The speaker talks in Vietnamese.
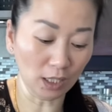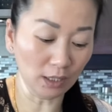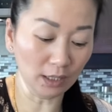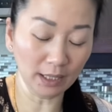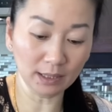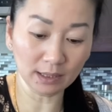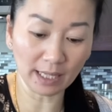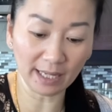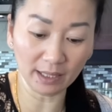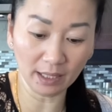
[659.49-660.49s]
linh sẽ
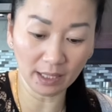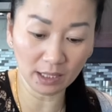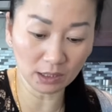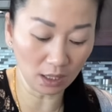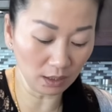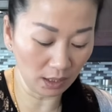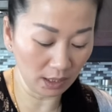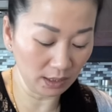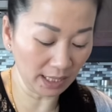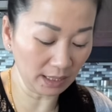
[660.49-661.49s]
đại đây trăng
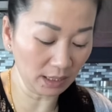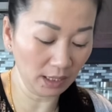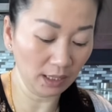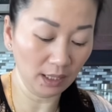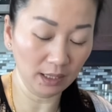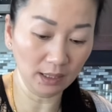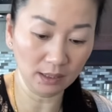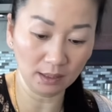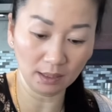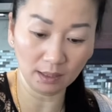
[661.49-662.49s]
linh chăn tì ấy
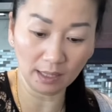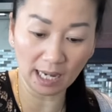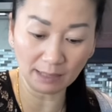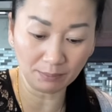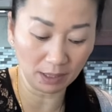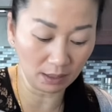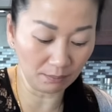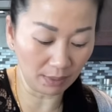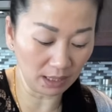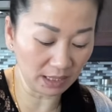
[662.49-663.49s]
ăn phẩm bờ